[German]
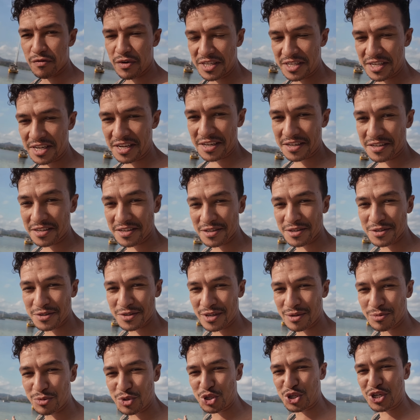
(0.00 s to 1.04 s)
Während ihr dann hier so
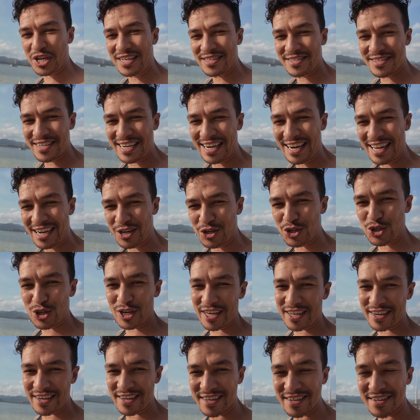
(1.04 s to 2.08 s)
am Strand entlang
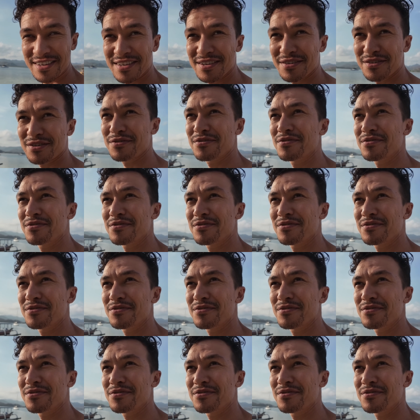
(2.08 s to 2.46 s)
schlendert,